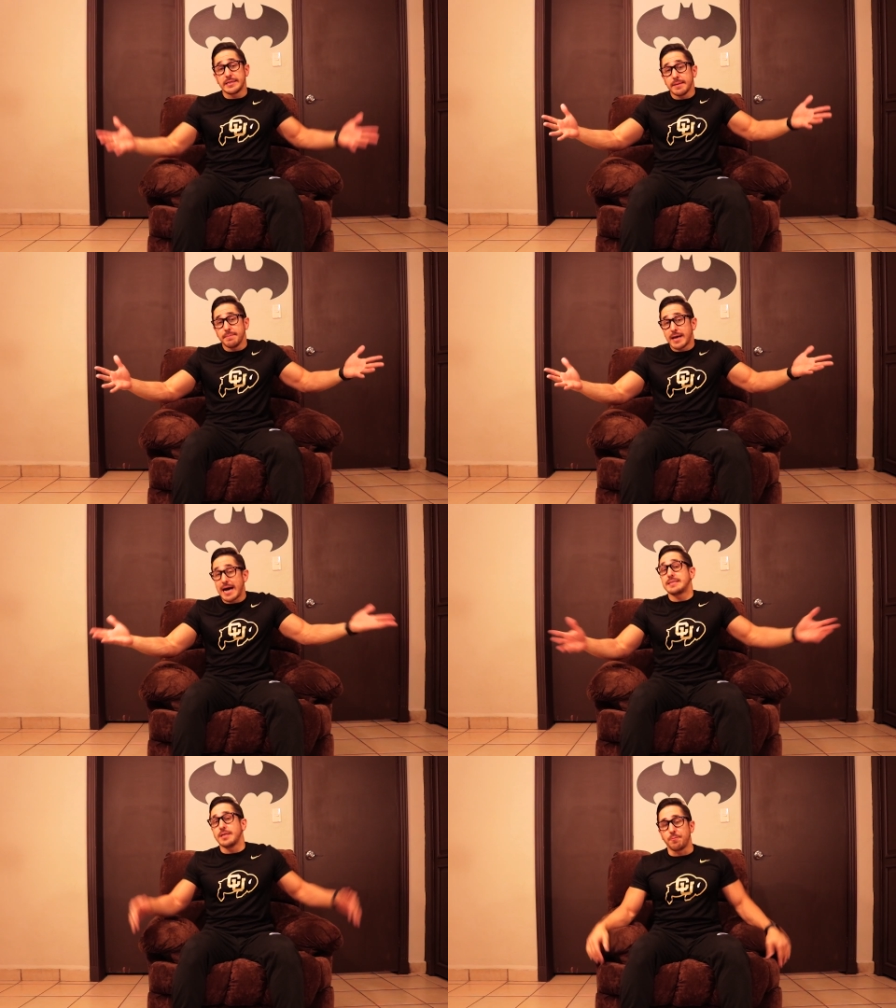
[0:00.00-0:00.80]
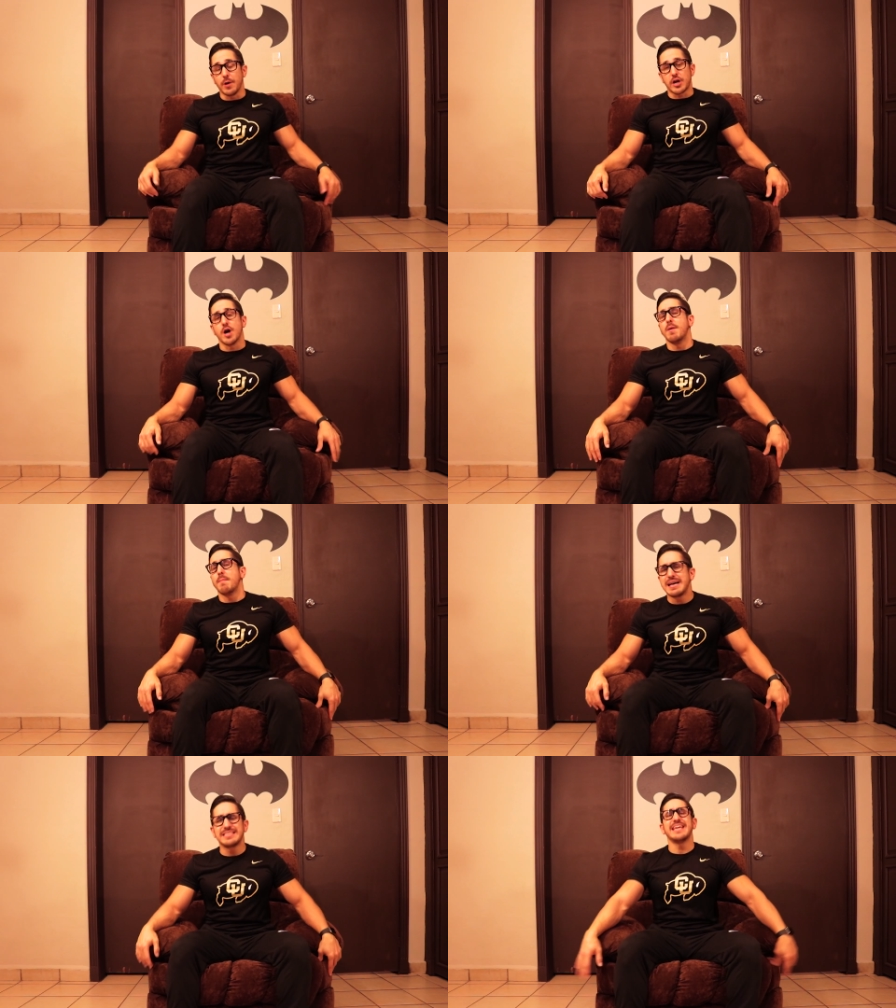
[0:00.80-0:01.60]
Y sí, así fue, como
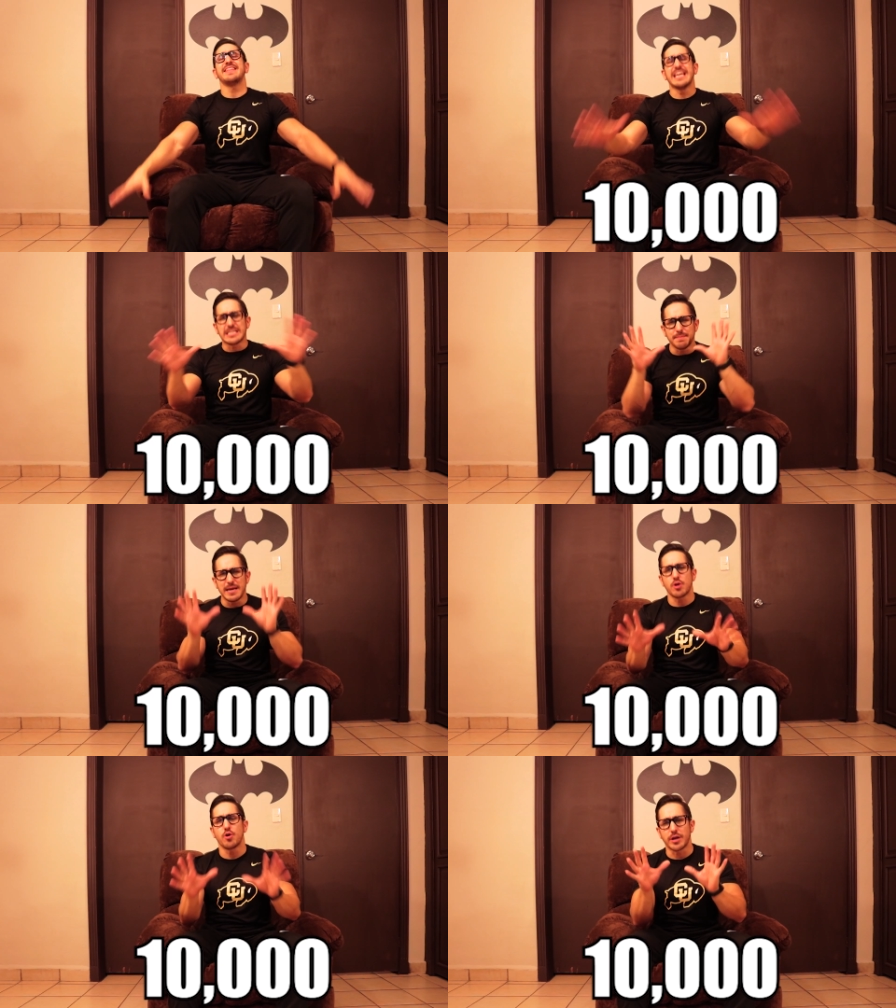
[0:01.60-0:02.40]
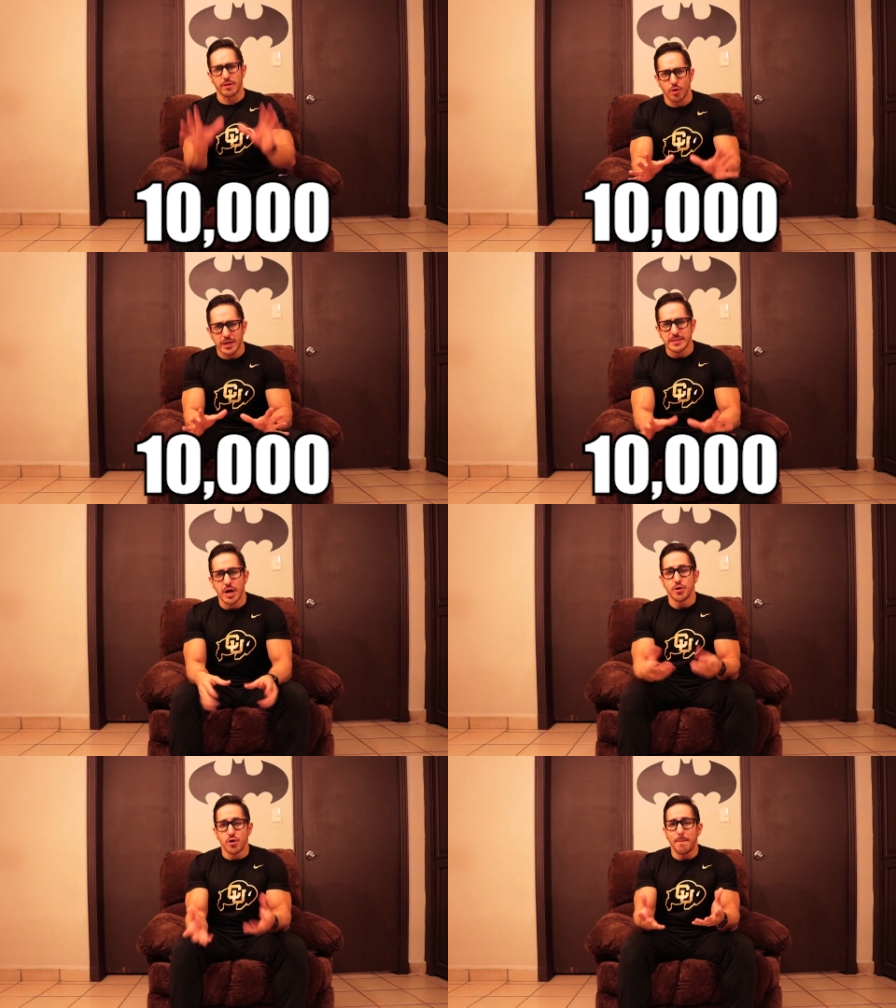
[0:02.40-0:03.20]
más de 10.000 corredores
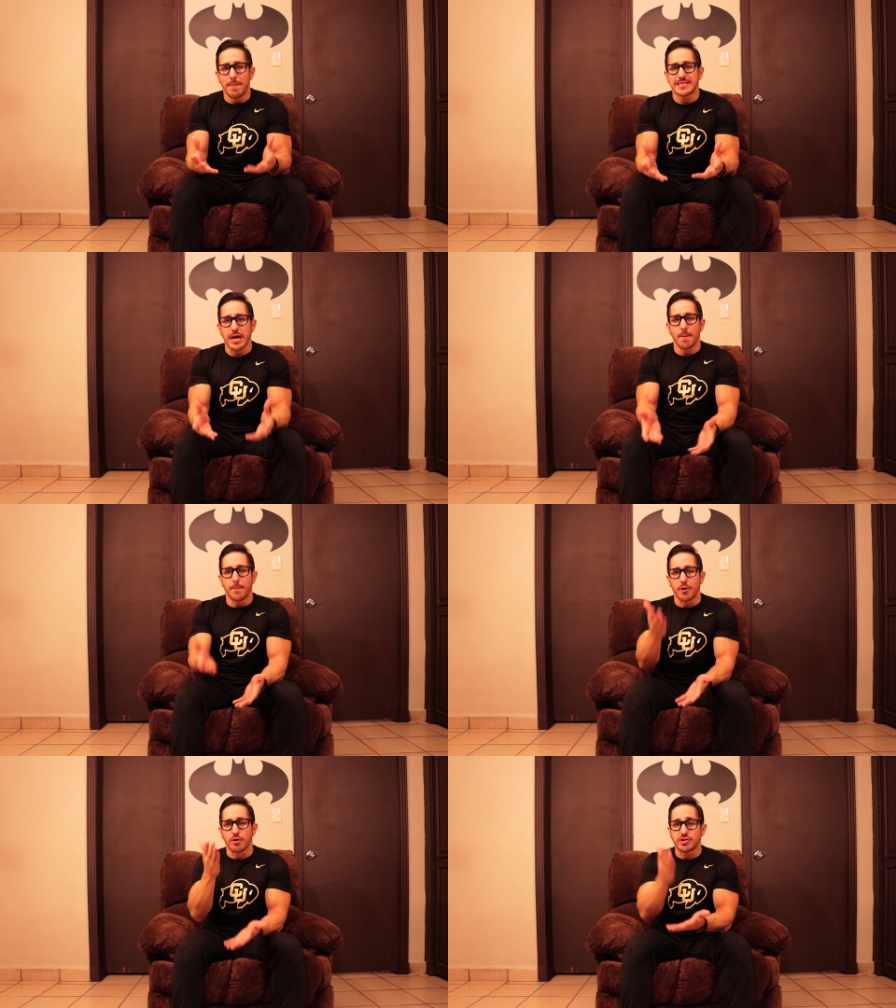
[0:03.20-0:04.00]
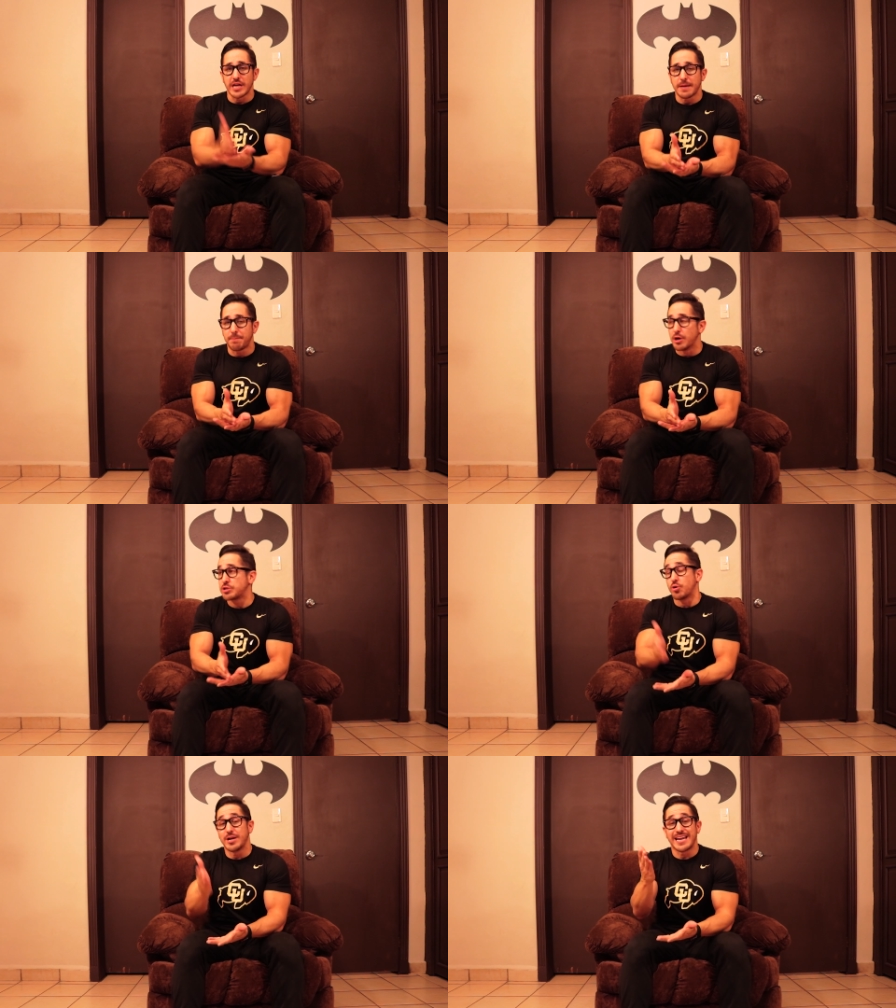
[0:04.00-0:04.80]
no pasaron por los
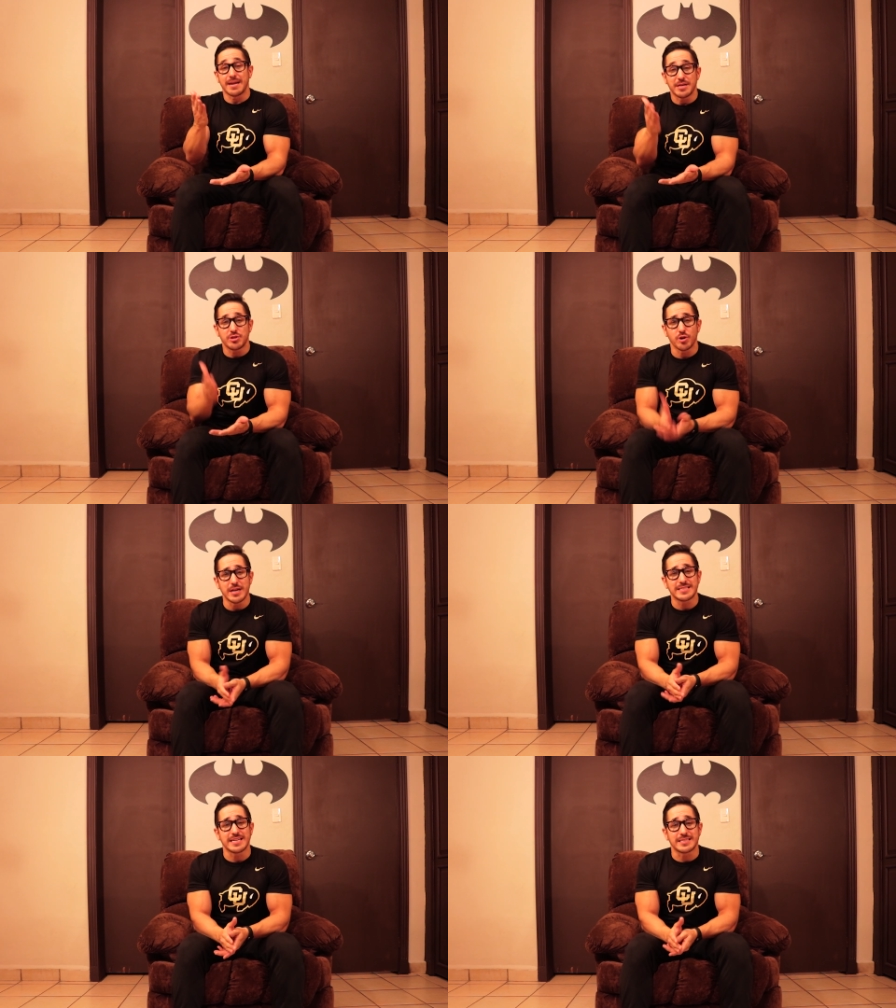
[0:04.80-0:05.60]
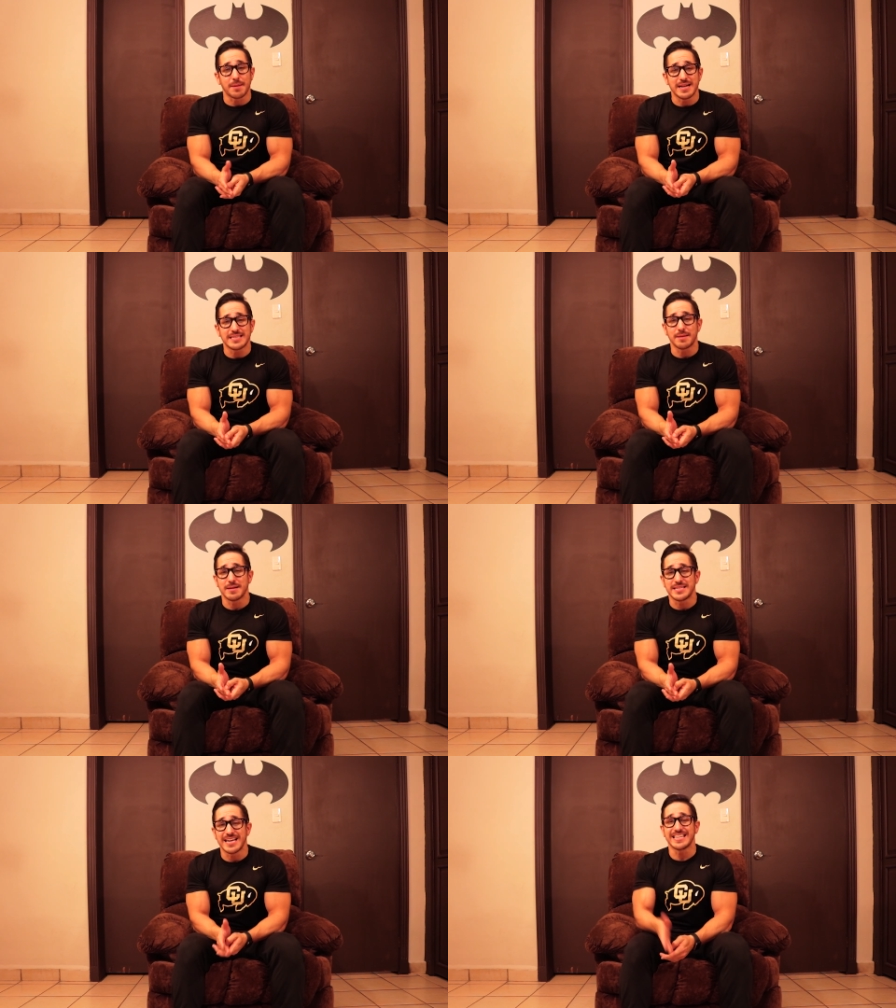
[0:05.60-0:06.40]
checkpoints o las revisiones que estaban
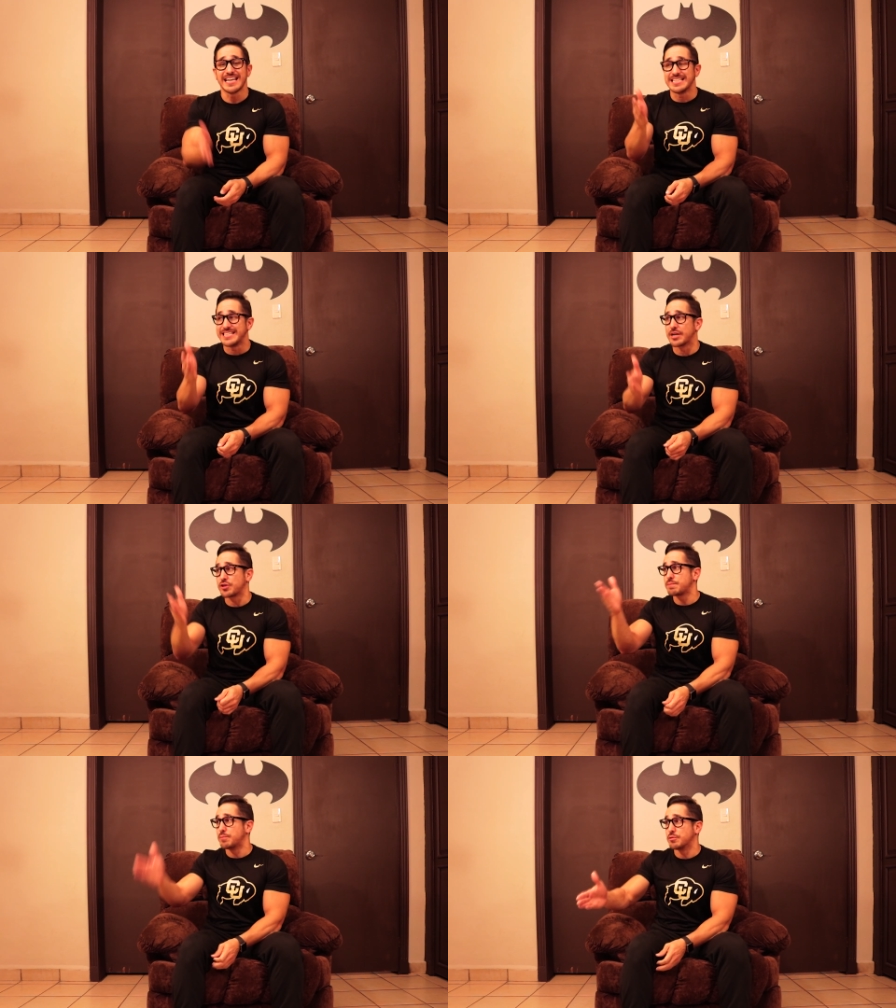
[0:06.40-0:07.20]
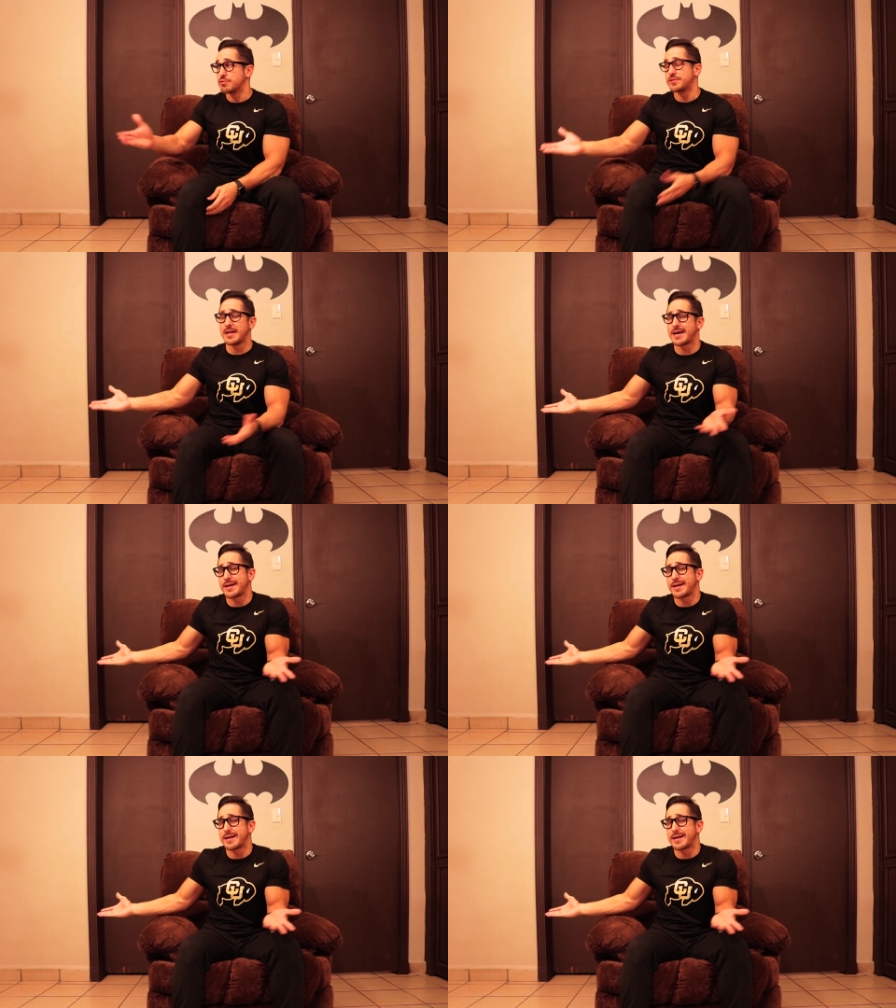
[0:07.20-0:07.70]
establecidas en ciertos puntos de la